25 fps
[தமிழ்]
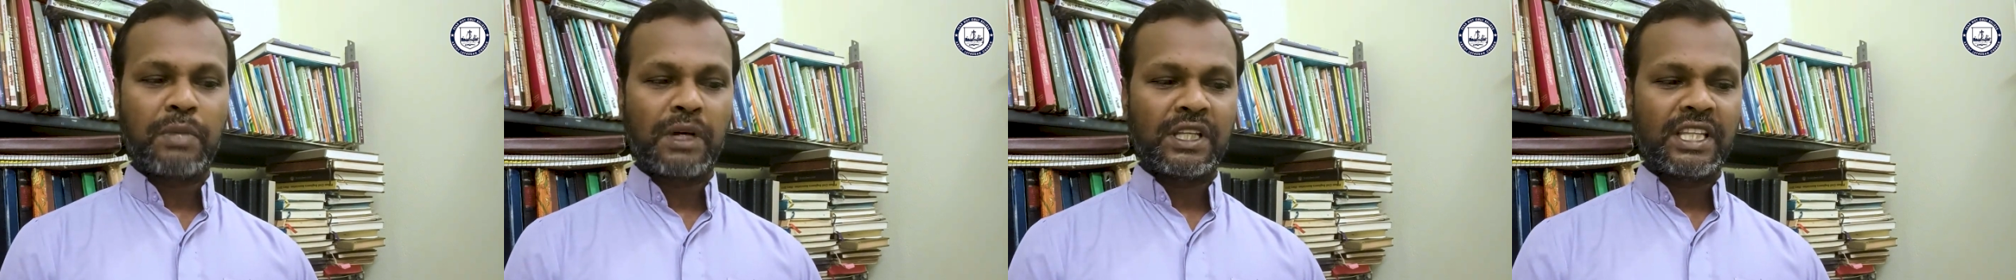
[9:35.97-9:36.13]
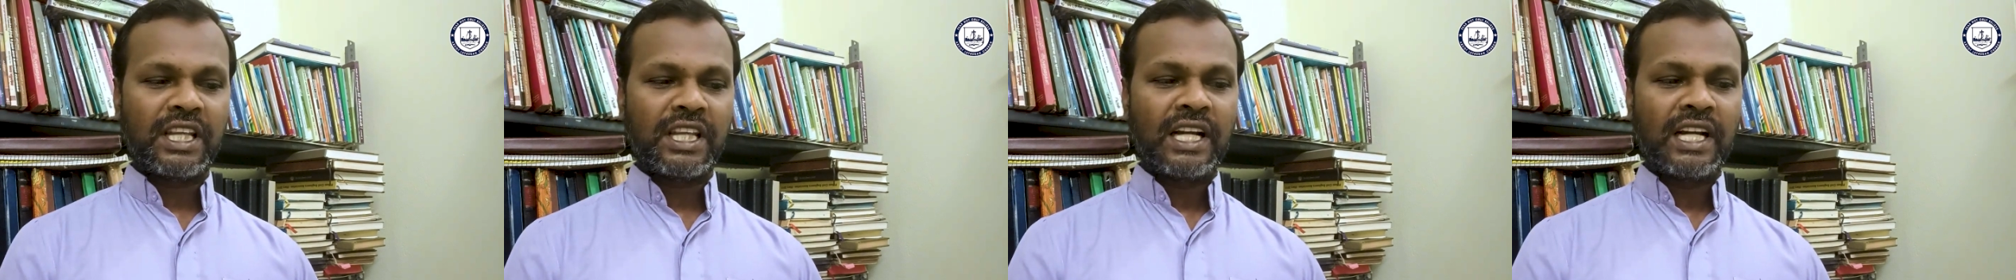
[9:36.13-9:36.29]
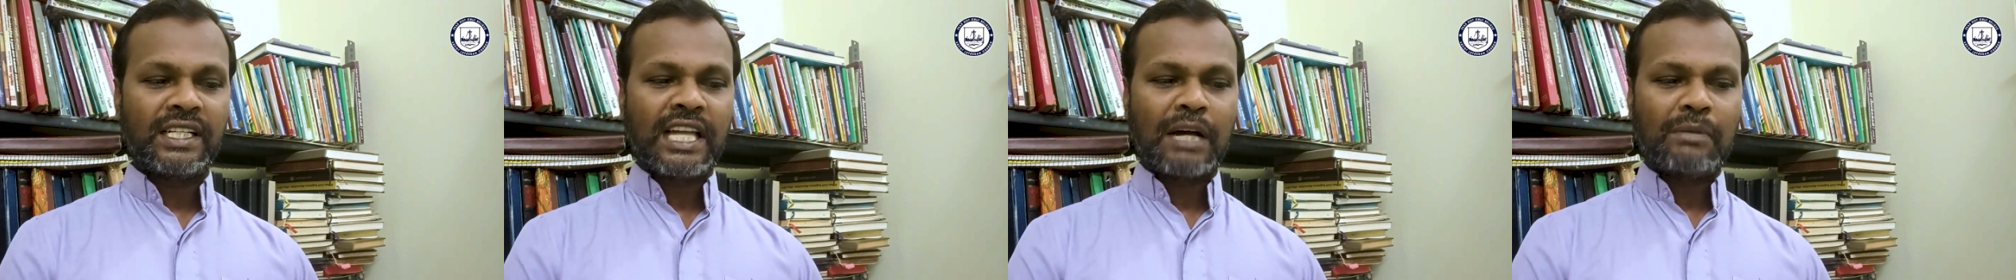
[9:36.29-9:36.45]

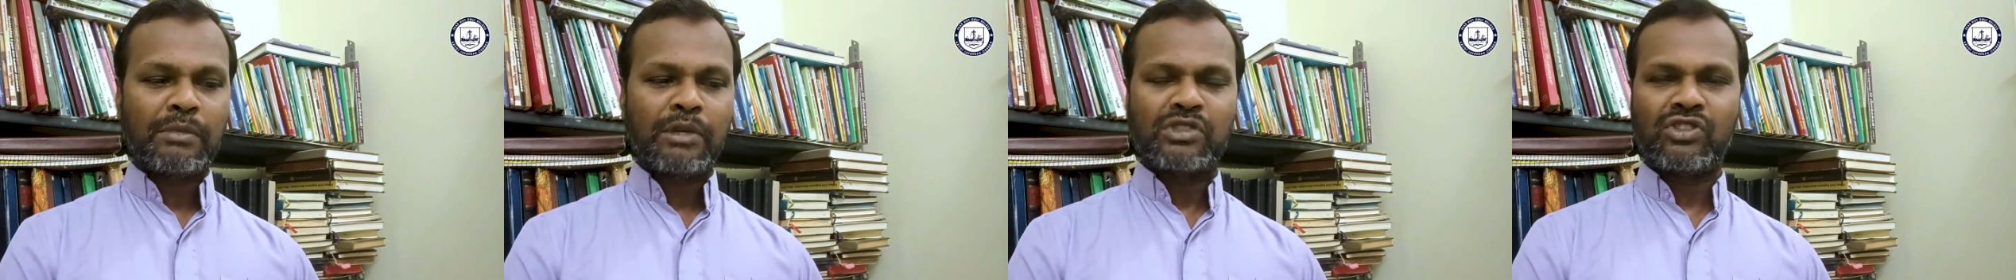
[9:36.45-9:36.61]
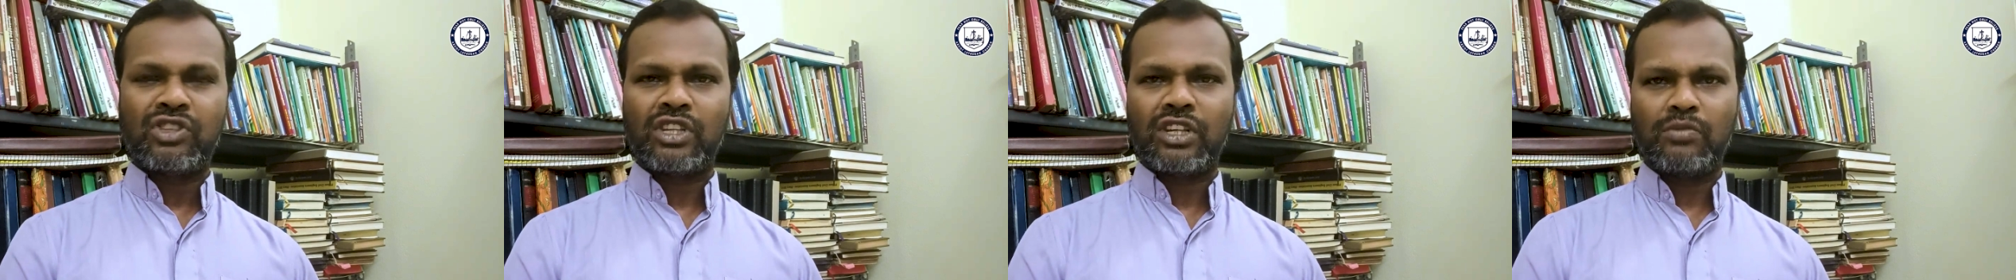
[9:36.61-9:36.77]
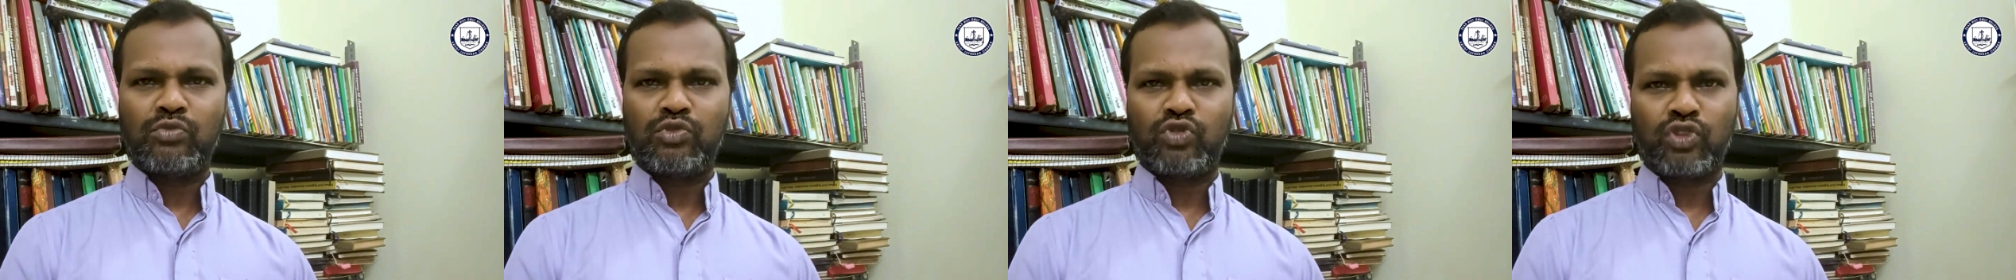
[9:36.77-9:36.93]
பதினெட்டாம்
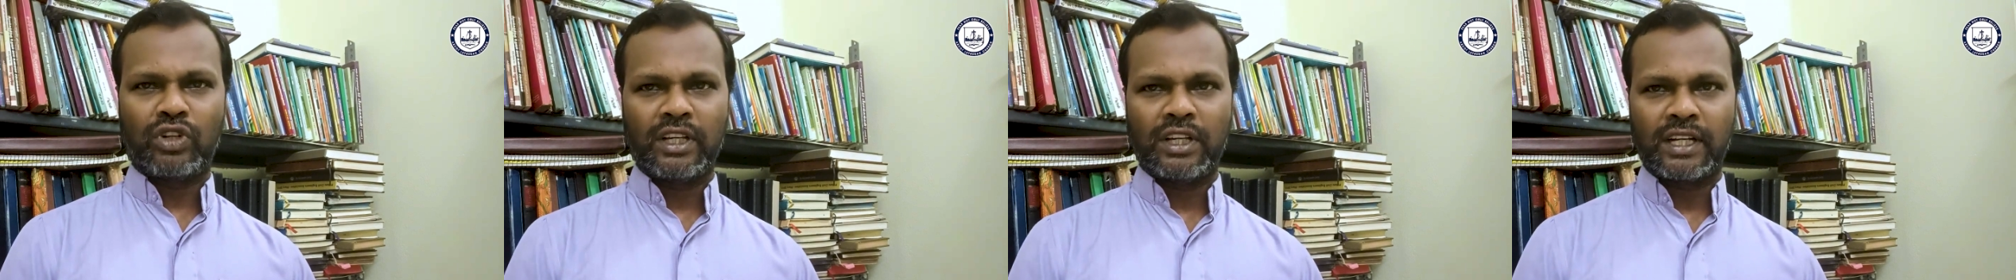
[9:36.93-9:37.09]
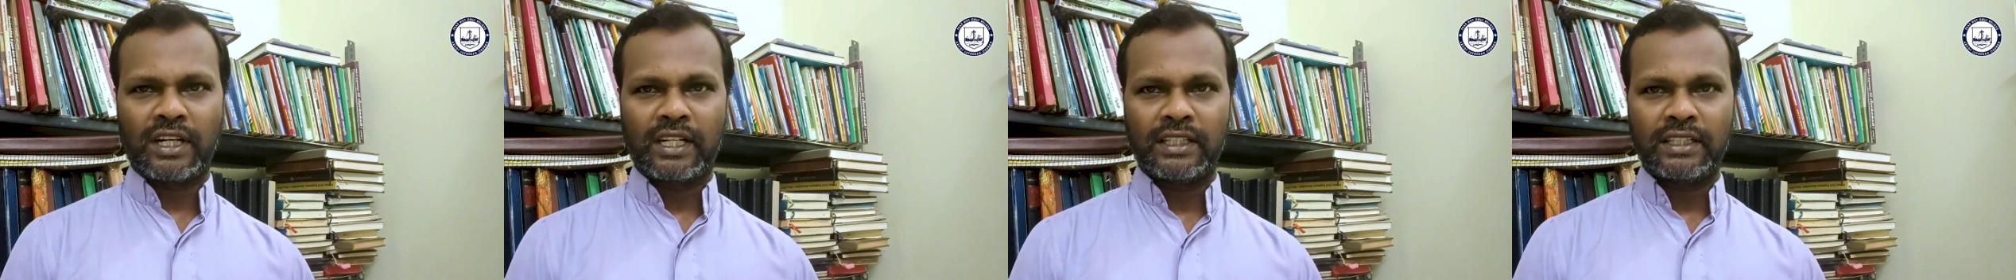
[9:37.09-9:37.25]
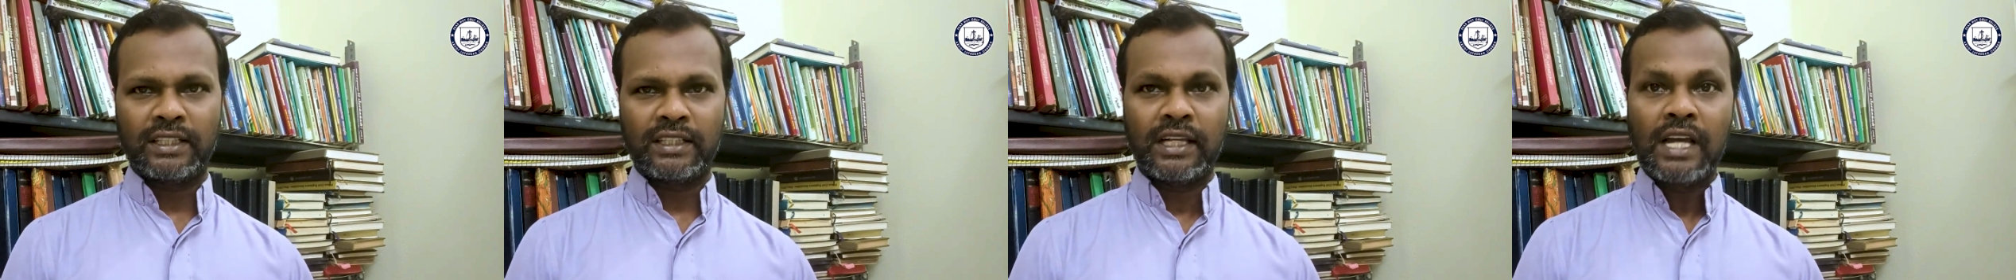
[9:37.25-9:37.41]
வசனம்
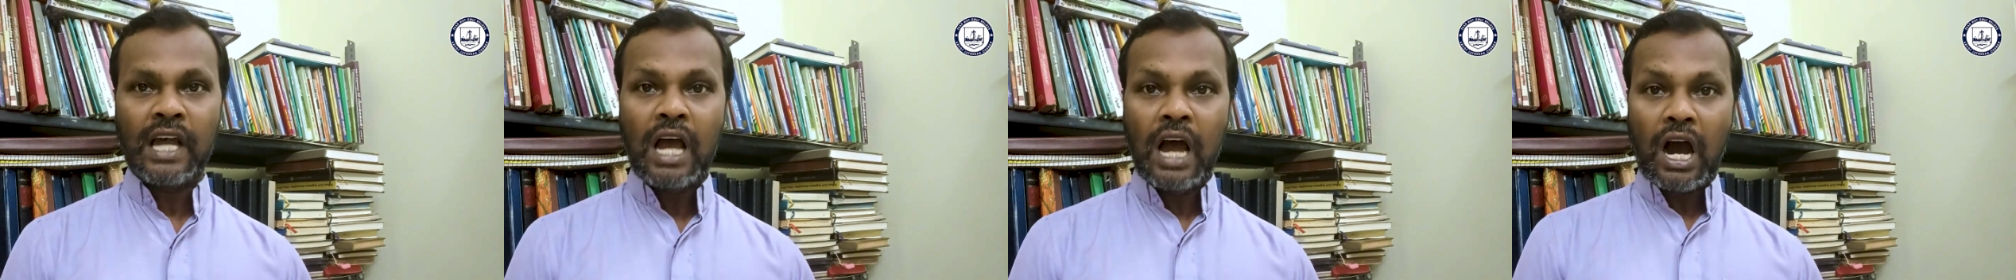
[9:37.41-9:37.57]
சொல்கிறது